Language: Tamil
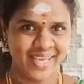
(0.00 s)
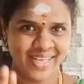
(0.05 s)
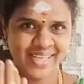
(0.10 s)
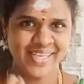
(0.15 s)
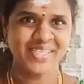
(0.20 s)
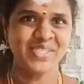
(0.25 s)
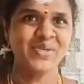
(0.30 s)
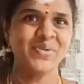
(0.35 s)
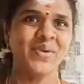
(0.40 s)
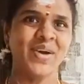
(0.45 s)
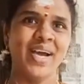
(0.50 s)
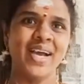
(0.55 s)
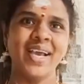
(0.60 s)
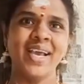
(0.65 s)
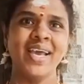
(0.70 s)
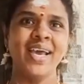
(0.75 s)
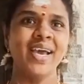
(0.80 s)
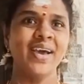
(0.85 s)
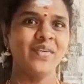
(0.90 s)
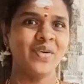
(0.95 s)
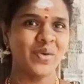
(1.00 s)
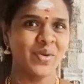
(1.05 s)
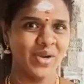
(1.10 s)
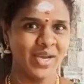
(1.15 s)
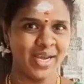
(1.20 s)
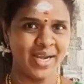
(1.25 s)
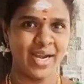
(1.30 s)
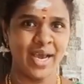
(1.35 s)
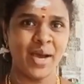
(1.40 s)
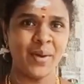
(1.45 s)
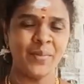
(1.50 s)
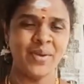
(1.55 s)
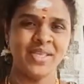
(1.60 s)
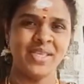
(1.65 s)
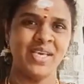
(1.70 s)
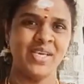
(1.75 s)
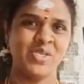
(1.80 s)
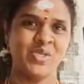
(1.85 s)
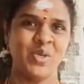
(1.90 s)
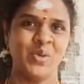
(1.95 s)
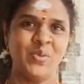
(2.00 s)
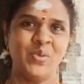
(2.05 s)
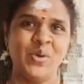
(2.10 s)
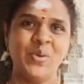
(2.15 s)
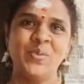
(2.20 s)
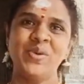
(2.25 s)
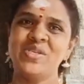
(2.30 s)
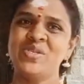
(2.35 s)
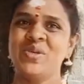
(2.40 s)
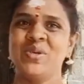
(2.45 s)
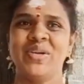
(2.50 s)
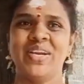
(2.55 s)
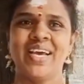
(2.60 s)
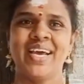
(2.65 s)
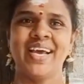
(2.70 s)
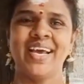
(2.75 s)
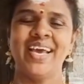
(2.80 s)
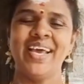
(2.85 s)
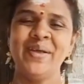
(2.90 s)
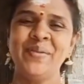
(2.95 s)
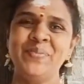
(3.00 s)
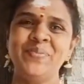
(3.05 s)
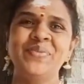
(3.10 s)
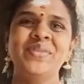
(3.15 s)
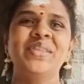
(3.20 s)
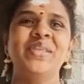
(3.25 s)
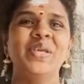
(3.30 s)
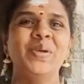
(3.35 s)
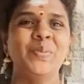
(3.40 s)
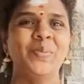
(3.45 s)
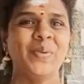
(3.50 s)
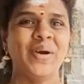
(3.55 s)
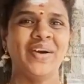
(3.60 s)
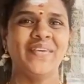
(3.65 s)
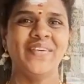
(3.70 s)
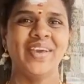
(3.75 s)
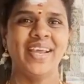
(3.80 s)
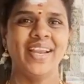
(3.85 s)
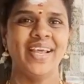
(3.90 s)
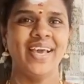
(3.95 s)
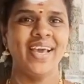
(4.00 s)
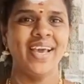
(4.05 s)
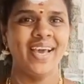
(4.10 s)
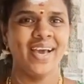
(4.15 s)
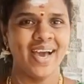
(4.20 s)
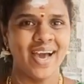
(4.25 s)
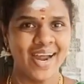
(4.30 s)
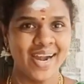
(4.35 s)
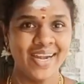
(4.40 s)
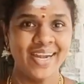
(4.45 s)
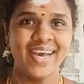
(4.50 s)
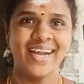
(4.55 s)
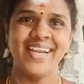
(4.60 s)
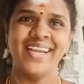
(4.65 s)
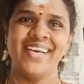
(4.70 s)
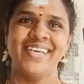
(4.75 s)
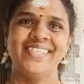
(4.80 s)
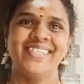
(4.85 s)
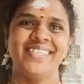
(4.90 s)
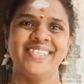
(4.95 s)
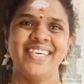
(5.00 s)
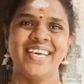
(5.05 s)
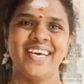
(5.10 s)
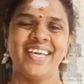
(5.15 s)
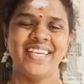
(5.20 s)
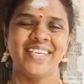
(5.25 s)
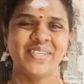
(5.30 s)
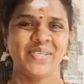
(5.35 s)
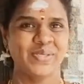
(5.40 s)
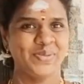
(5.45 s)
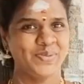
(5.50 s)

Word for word: எந்திரிச்சு வாங்க அவருடைய நாமத்தை சொல்வோம்னு சொல்றாங்க திருப்பாவையில ஆண்டாள் நாச்சியார்